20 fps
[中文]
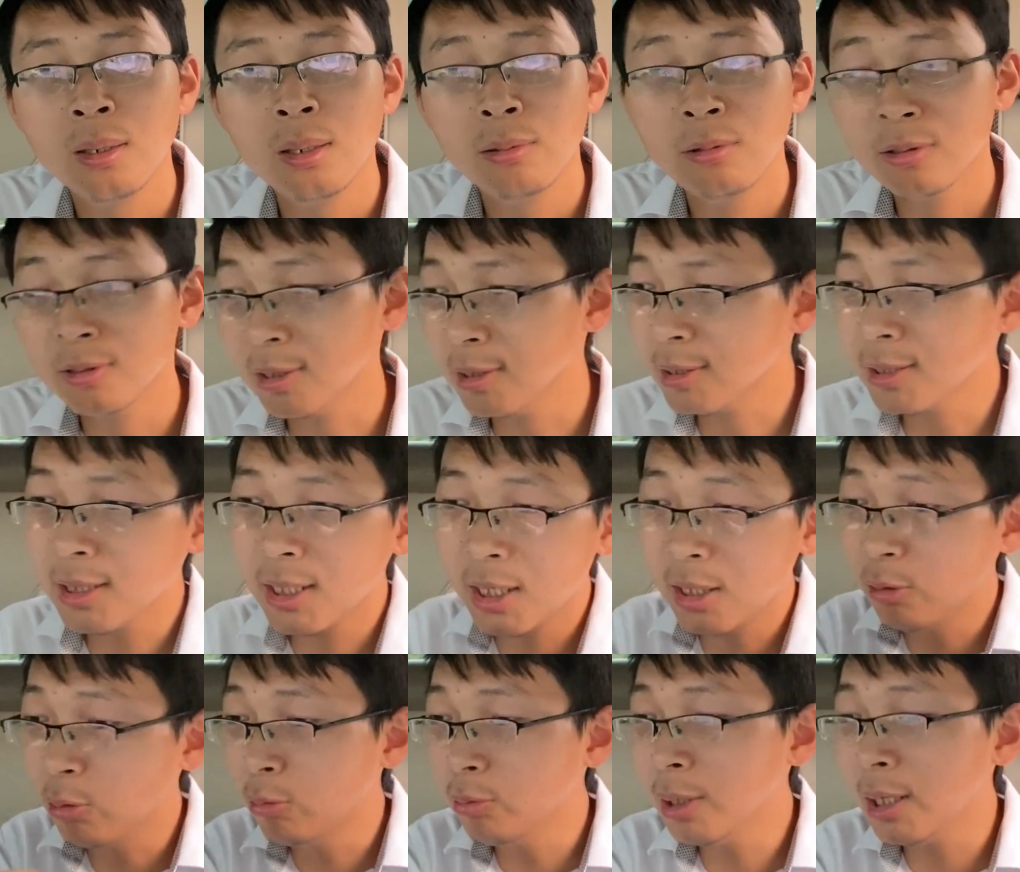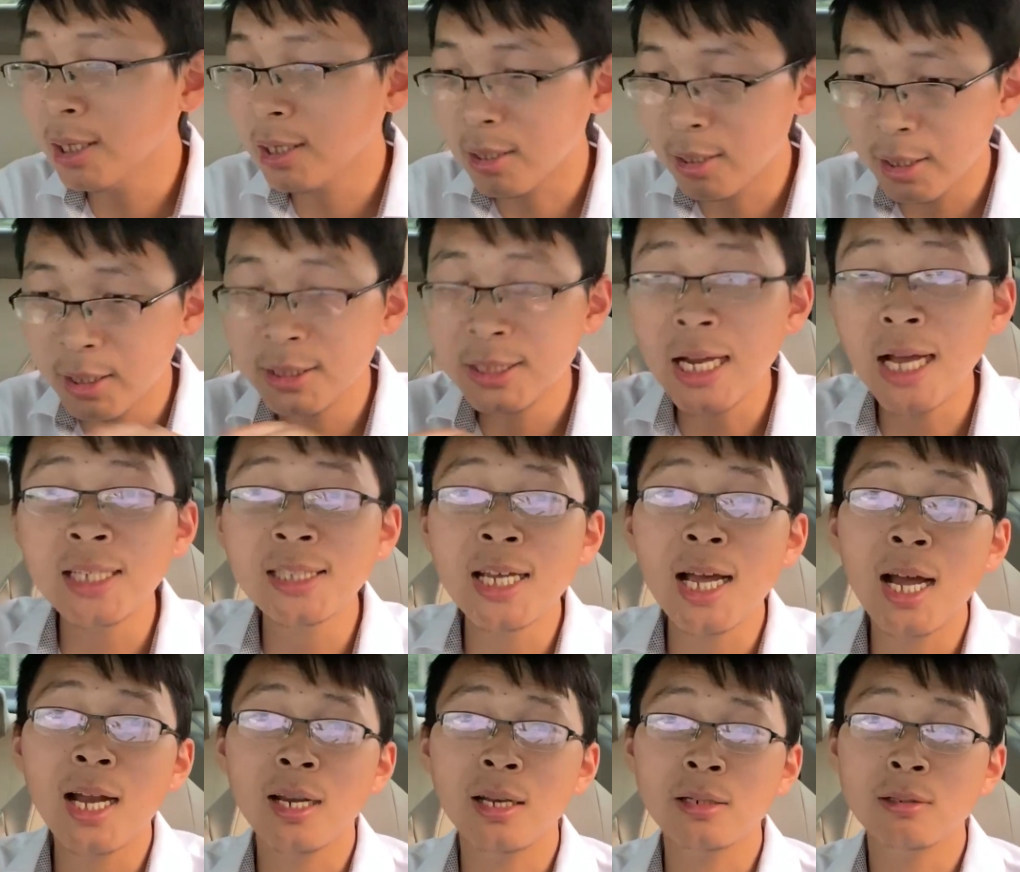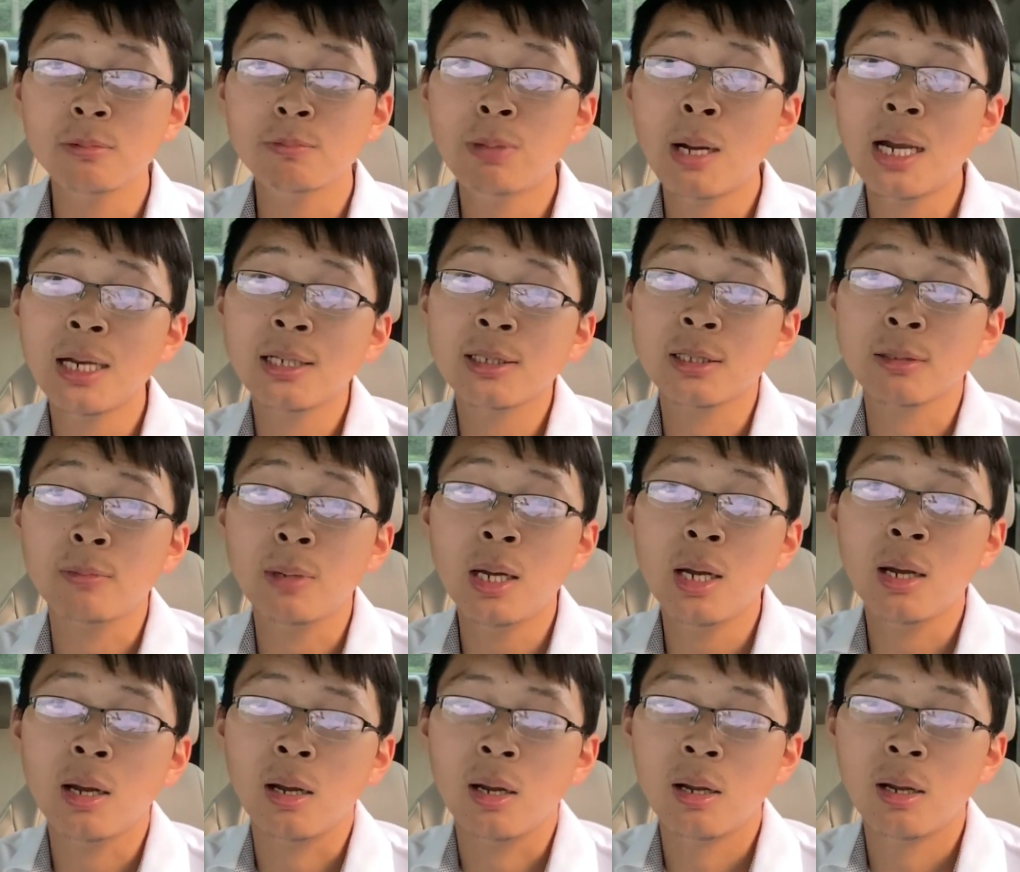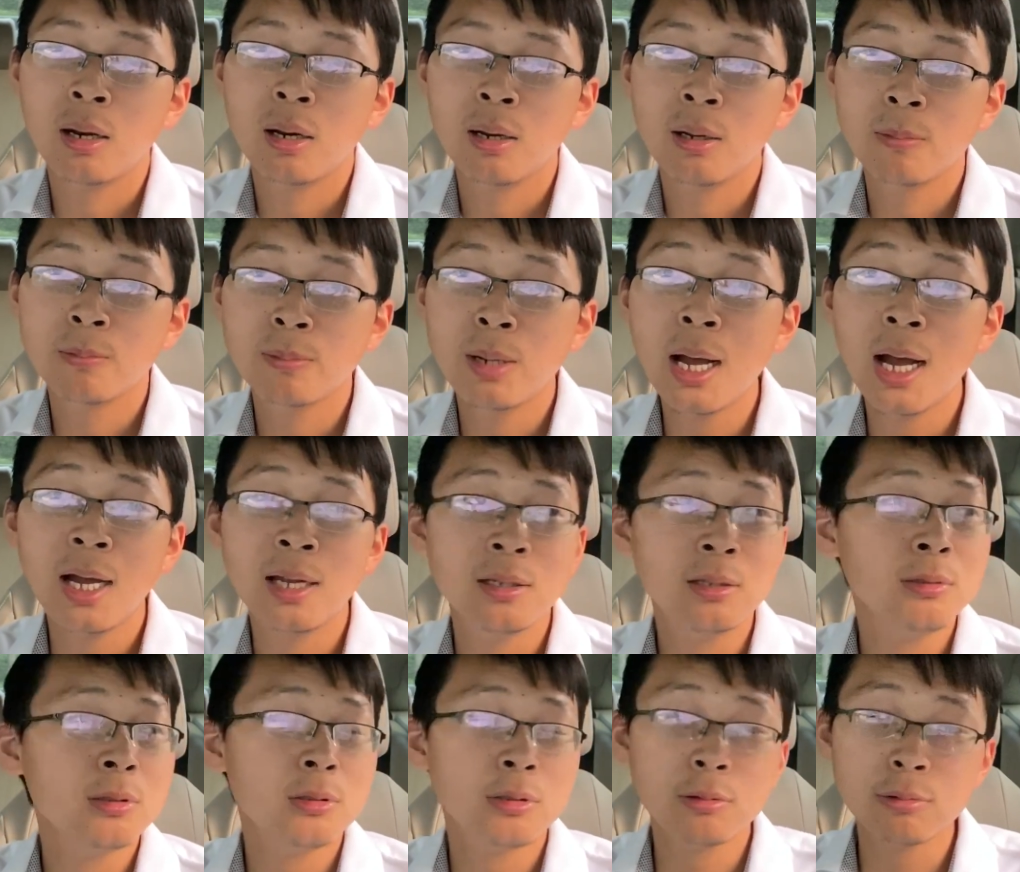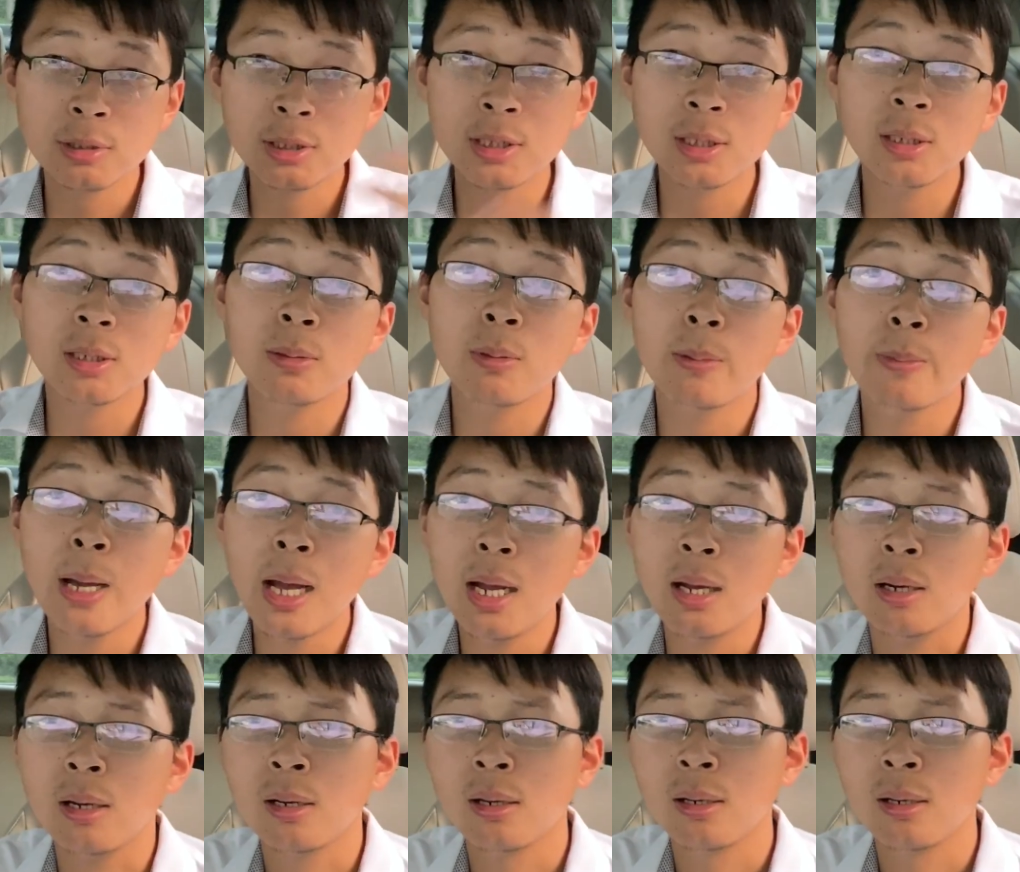十四亿奴隶可以压榨人，怕你什么？怕人都吃的这么胖？